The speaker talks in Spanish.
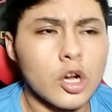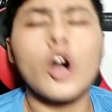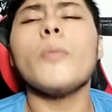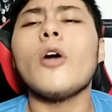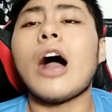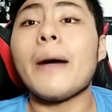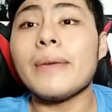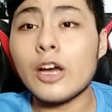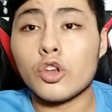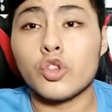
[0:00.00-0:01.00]
como
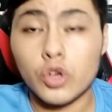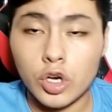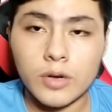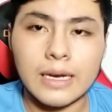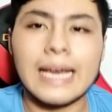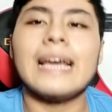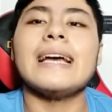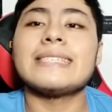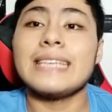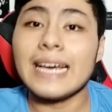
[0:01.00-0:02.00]
amigo tuyo,
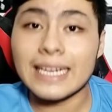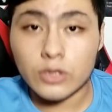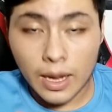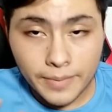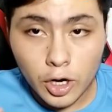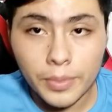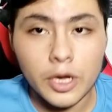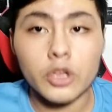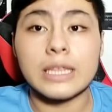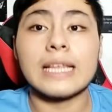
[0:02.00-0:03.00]
que si eres amigo
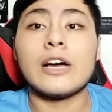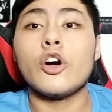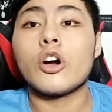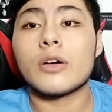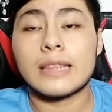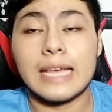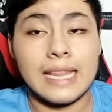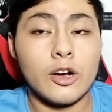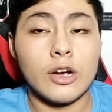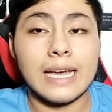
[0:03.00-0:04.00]
mío, te, dejo, te
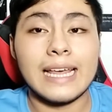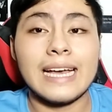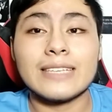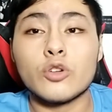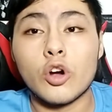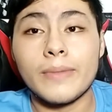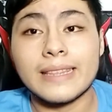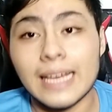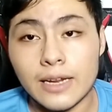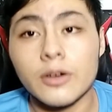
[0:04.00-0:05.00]
digo que dejes un
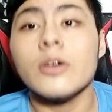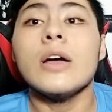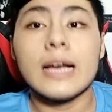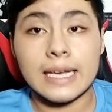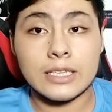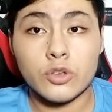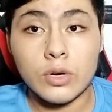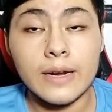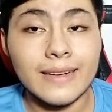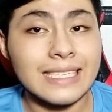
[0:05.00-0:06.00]
comentario, que te
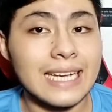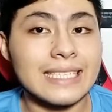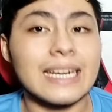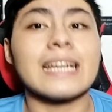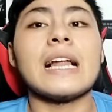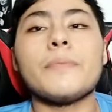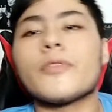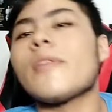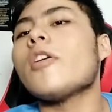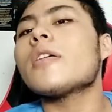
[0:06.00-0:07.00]
suscribas a este canal,
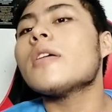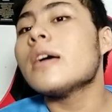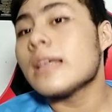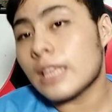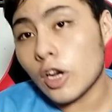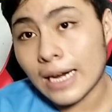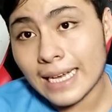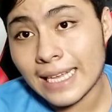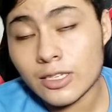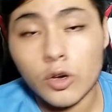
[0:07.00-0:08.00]
por favor. Te lo
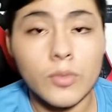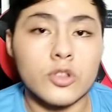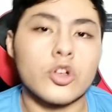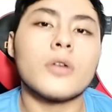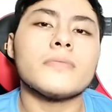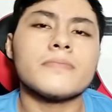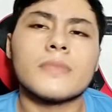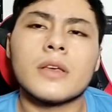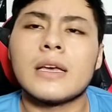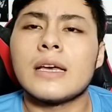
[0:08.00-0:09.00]
agradezco un montón.
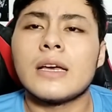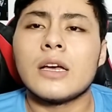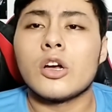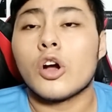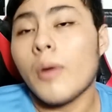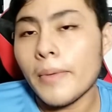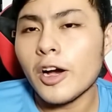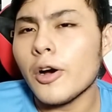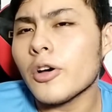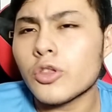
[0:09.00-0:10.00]
Como
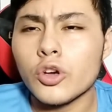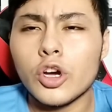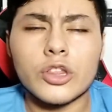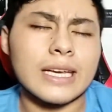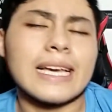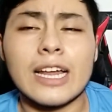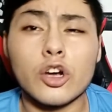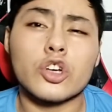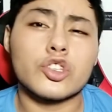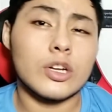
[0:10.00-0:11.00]
amigo tuyo, te
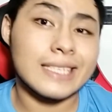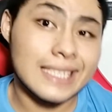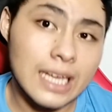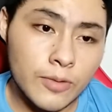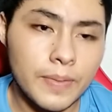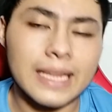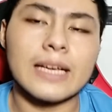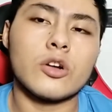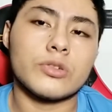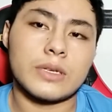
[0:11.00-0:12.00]
quiero solicitar un par
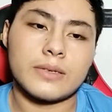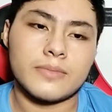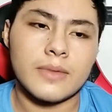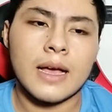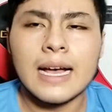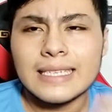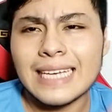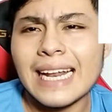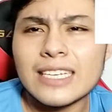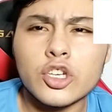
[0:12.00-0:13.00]
de cosas.
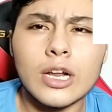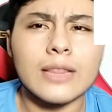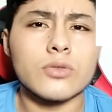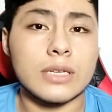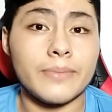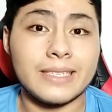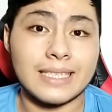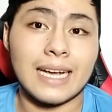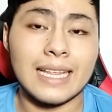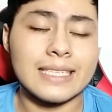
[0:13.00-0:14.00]
Selecciona tus
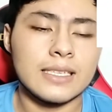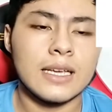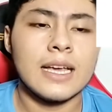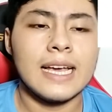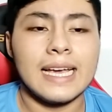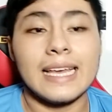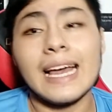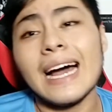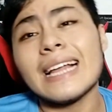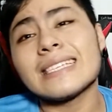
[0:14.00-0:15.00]
amistades y deja